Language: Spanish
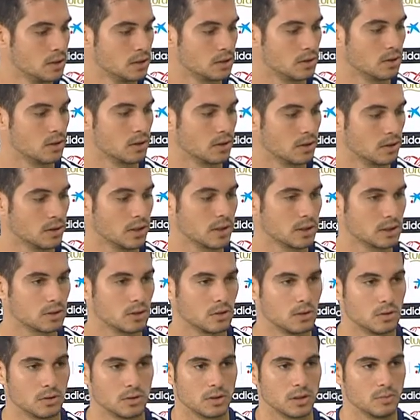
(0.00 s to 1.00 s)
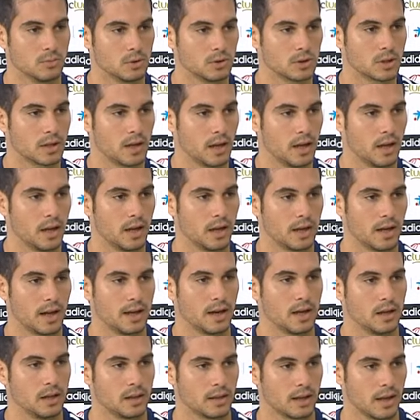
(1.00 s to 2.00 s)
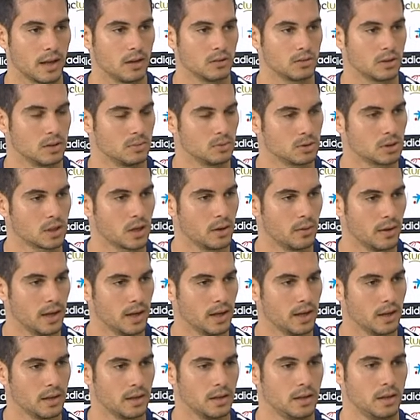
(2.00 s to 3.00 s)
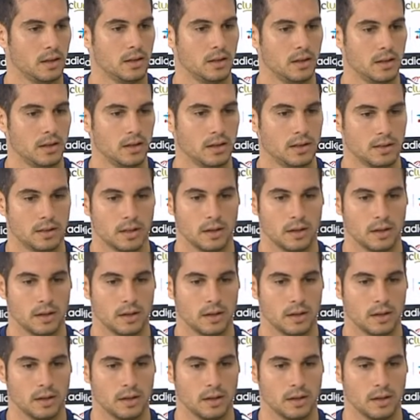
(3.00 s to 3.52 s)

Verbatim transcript: yo creo que eso lo tenemos que, analizar, lo tenemos que ver y,